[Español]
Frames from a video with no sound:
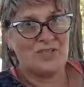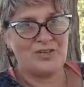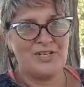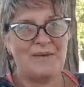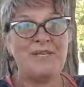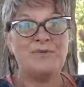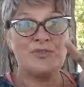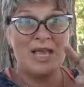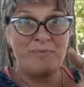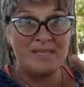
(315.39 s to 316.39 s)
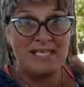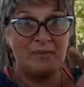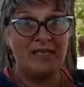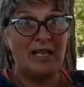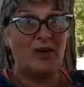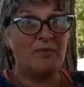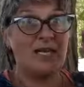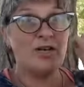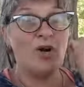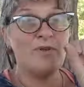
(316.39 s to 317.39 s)
coronavirus, especialmente los
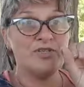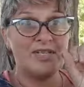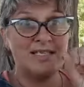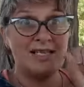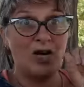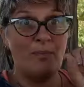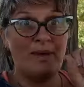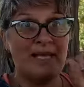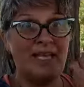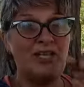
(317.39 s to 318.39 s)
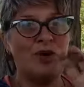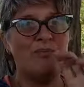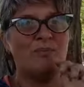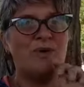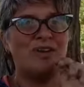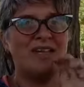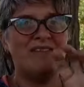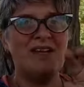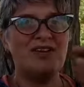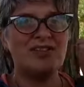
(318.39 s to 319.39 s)
microbios, es decir, lo pequeño, porque
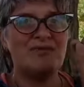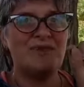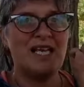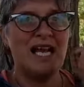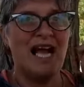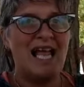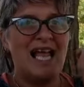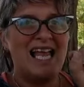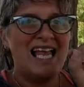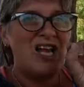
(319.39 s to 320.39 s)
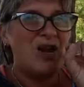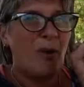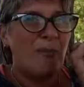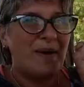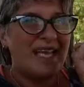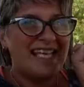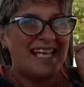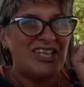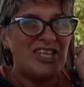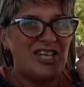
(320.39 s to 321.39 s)
Virgo se fija en lo
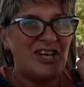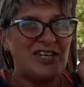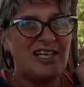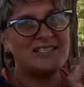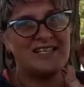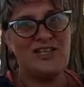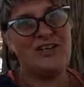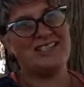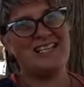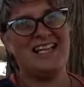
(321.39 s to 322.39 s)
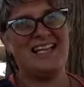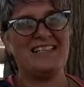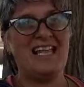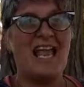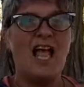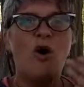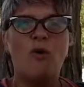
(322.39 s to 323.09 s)
pequeño, la señora sale en la tele.